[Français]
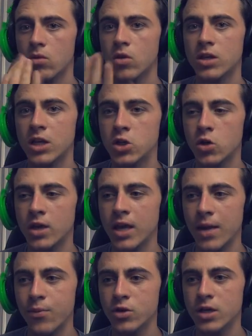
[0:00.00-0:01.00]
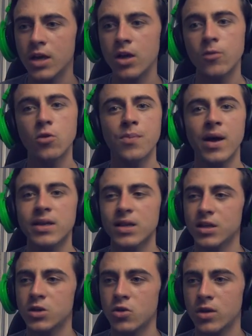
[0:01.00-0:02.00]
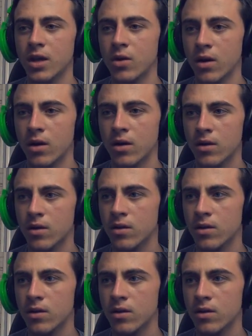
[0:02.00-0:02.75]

Non, c'est Chucky qui a bougé. Comme de par hasard, c'est Chucky, quoi.